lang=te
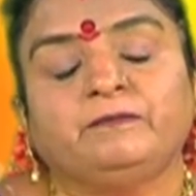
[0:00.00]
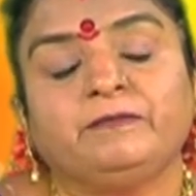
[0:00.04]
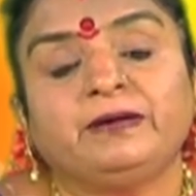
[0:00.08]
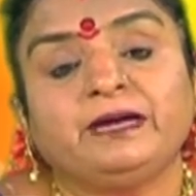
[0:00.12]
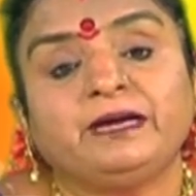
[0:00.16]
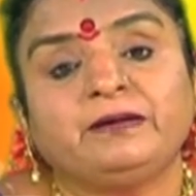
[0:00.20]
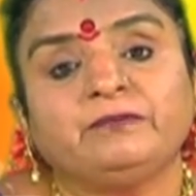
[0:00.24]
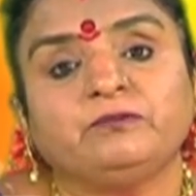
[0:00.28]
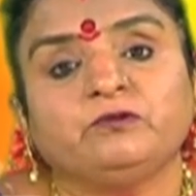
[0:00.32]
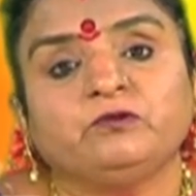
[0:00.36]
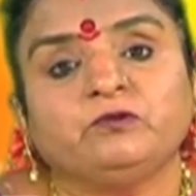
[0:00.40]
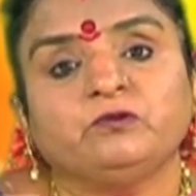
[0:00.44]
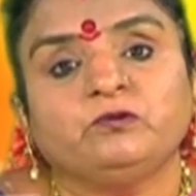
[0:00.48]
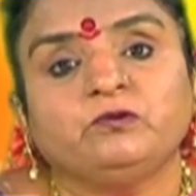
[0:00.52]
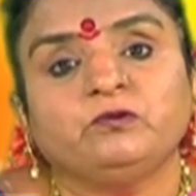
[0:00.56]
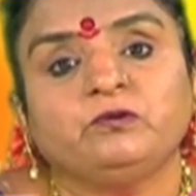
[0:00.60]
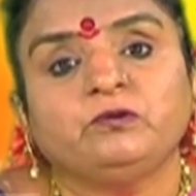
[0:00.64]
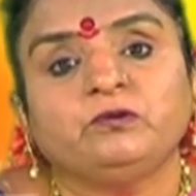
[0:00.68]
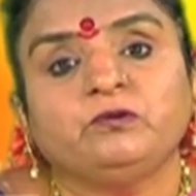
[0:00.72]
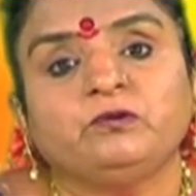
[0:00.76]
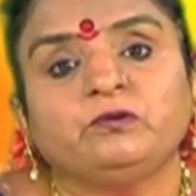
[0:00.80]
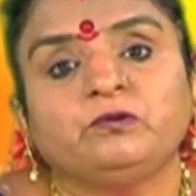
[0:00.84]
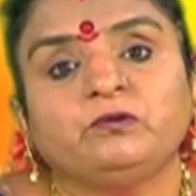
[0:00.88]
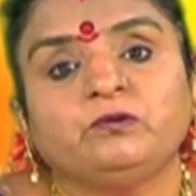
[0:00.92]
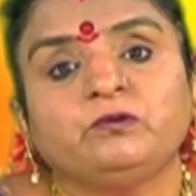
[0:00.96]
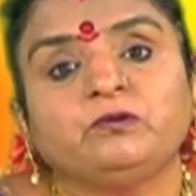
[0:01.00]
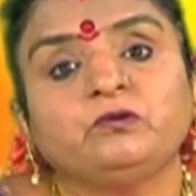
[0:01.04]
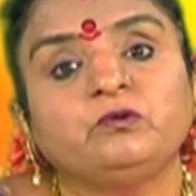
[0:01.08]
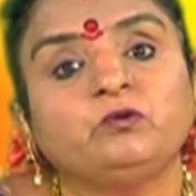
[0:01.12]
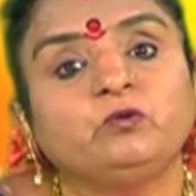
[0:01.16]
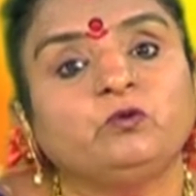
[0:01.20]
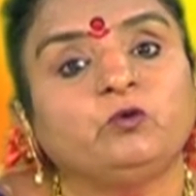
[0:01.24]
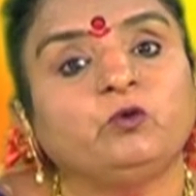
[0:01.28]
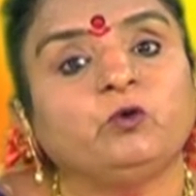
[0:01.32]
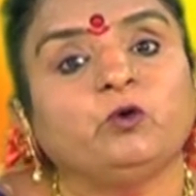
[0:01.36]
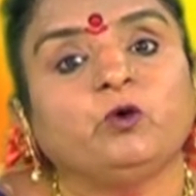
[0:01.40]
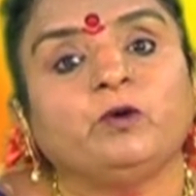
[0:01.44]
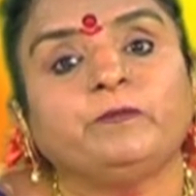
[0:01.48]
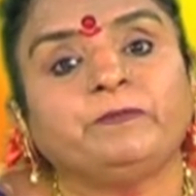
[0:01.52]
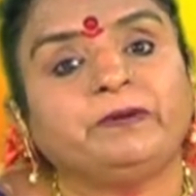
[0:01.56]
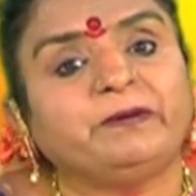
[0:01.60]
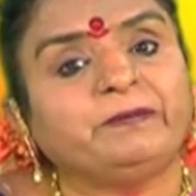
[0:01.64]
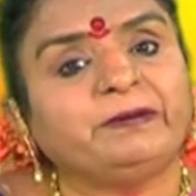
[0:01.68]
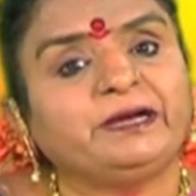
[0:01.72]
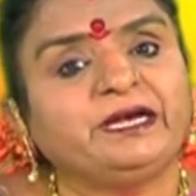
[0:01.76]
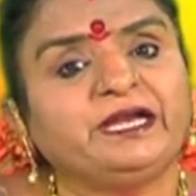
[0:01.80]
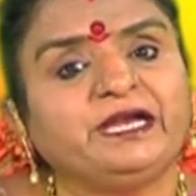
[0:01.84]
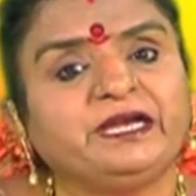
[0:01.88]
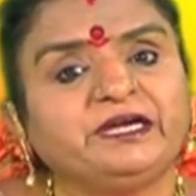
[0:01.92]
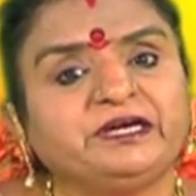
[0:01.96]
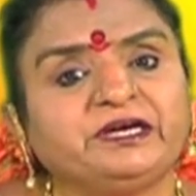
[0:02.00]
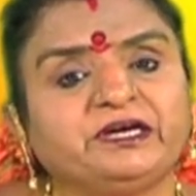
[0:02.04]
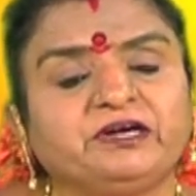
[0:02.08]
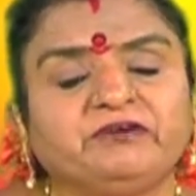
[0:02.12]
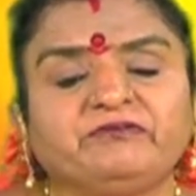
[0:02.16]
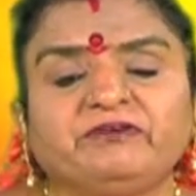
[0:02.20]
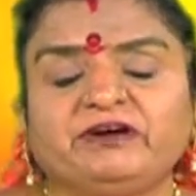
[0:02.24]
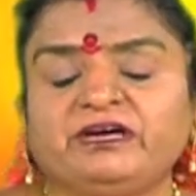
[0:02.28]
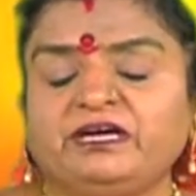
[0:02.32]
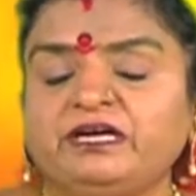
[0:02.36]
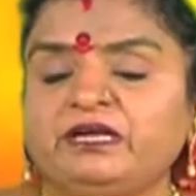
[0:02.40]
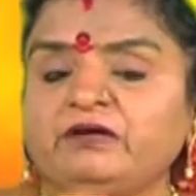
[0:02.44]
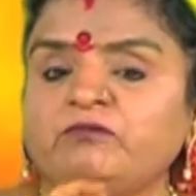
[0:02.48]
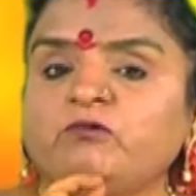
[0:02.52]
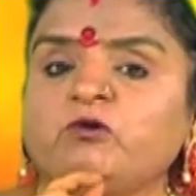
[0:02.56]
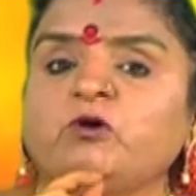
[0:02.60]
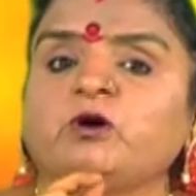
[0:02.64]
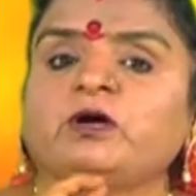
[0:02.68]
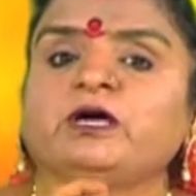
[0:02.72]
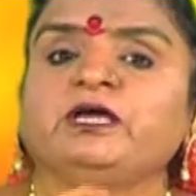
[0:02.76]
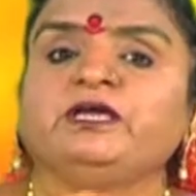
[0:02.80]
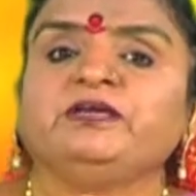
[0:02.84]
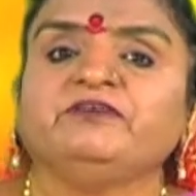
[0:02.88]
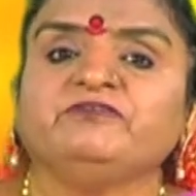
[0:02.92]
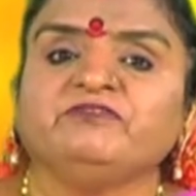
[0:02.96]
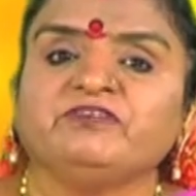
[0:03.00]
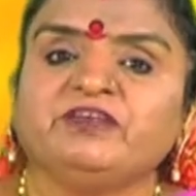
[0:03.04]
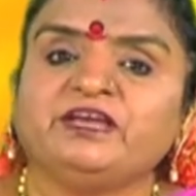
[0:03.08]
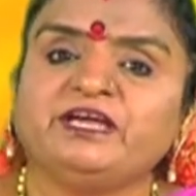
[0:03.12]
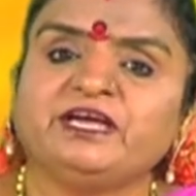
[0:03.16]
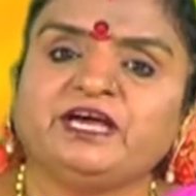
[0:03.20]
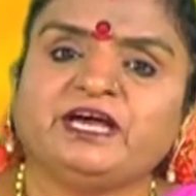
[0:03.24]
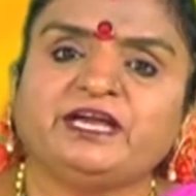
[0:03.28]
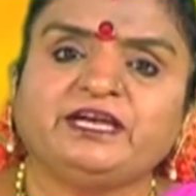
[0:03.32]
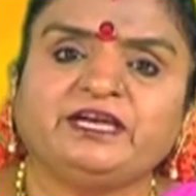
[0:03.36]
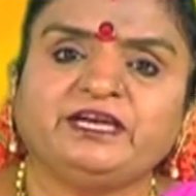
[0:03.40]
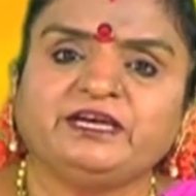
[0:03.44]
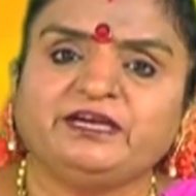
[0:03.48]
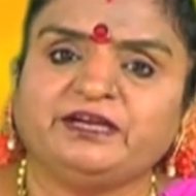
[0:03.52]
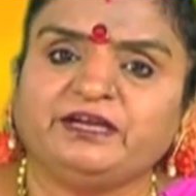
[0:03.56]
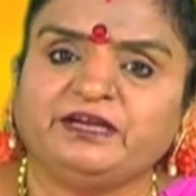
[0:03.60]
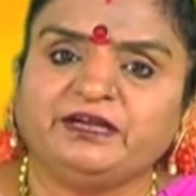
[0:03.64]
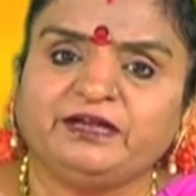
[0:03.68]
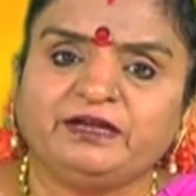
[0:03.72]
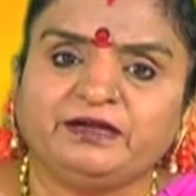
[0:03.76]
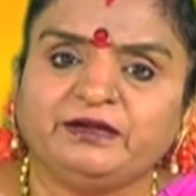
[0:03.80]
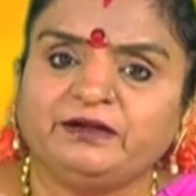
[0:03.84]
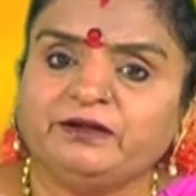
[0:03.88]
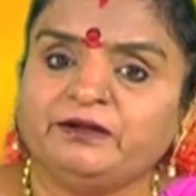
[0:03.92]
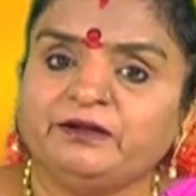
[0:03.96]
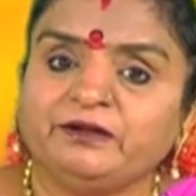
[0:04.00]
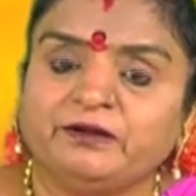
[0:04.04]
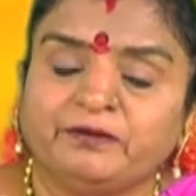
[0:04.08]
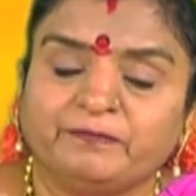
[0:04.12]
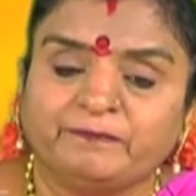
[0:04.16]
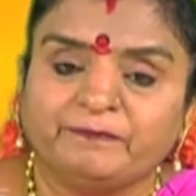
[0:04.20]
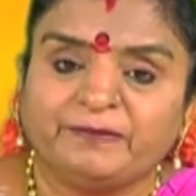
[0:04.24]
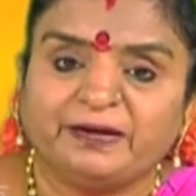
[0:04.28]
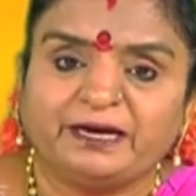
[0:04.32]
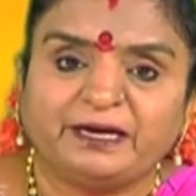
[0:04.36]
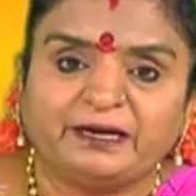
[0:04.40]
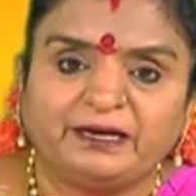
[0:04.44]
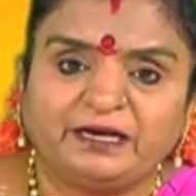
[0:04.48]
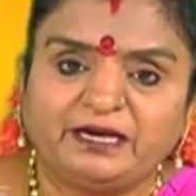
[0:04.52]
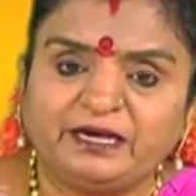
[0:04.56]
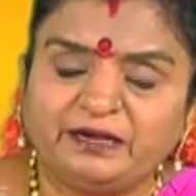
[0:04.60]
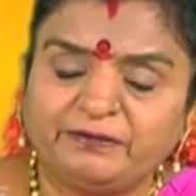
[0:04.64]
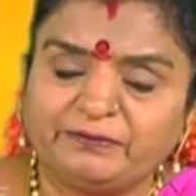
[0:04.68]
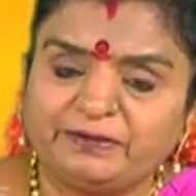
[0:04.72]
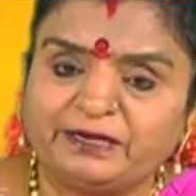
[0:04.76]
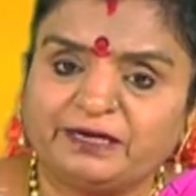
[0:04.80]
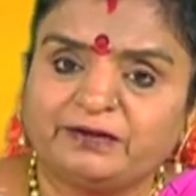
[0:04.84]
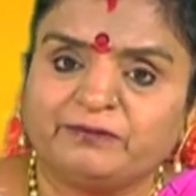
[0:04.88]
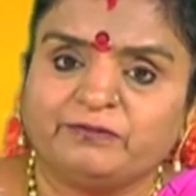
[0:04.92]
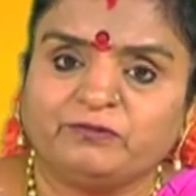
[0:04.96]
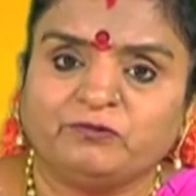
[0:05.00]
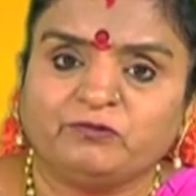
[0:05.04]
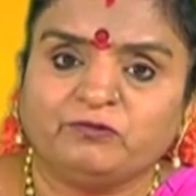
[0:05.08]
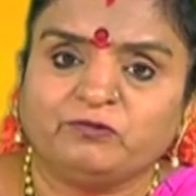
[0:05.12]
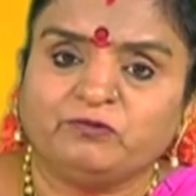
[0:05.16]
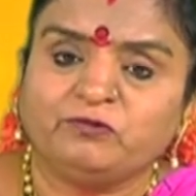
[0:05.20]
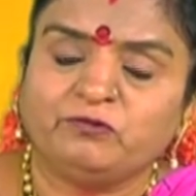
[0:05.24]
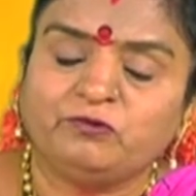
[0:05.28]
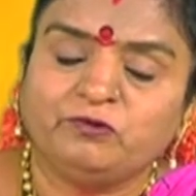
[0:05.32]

మనము కోపం అనేటటువంటి ఒక ఇంద్రియాన్ని మనల్ని మనము